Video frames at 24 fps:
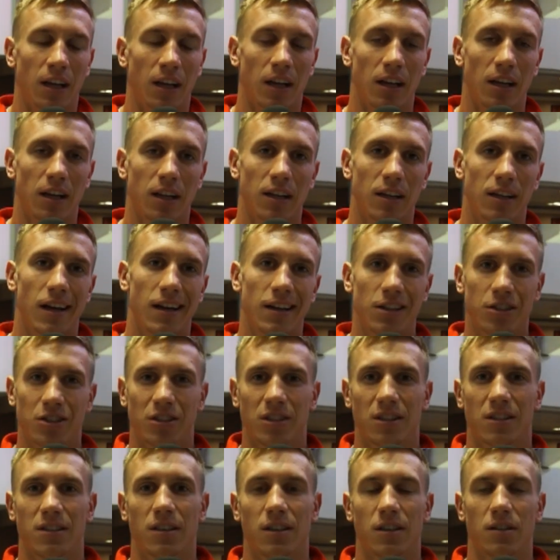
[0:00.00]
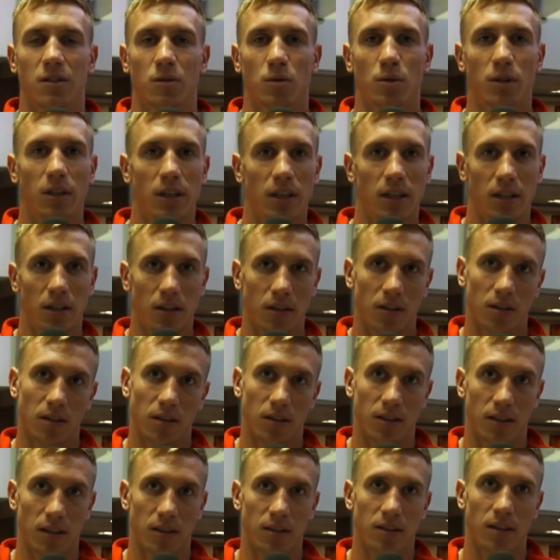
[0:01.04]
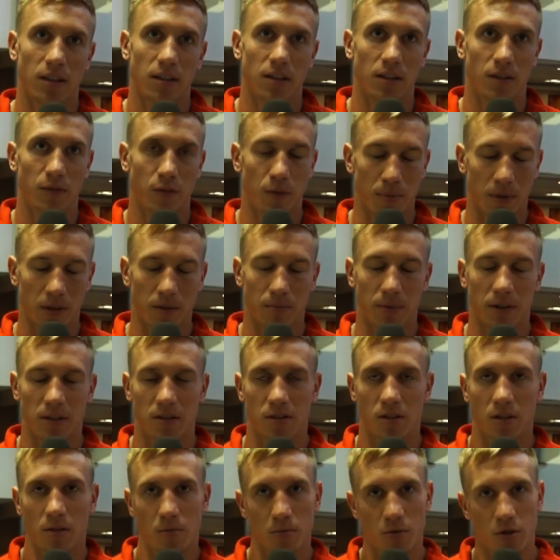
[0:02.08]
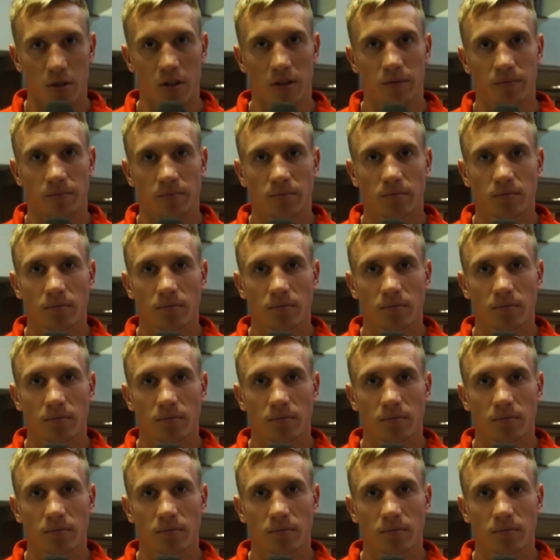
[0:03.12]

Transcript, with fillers: e, ale się nie stresuję, e, ten trening wypadł bardzo dobrze.